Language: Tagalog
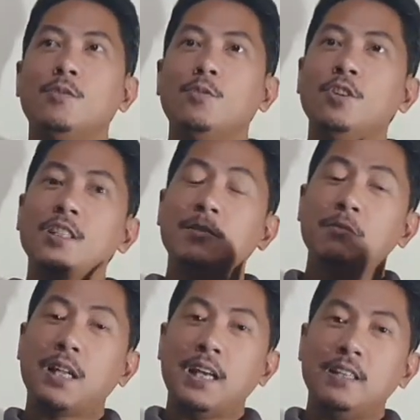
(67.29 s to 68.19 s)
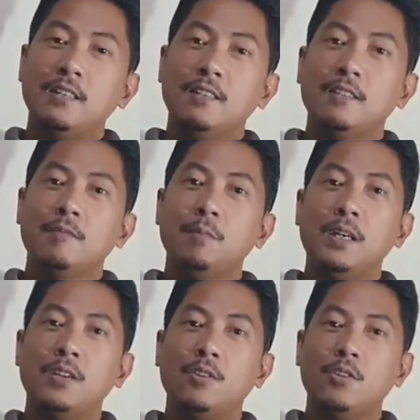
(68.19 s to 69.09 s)
Una yung brand,
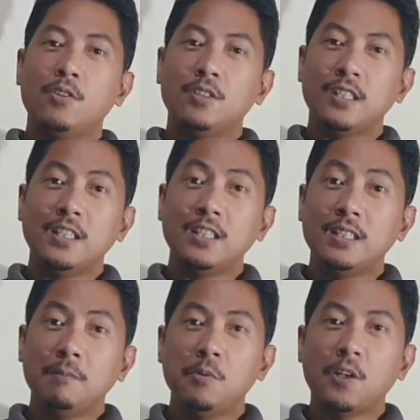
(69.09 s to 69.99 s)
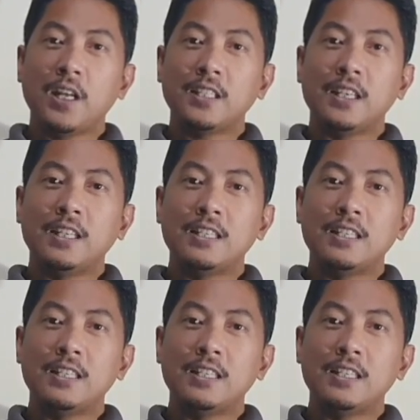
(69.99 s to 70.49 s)
pero tingnan din po natin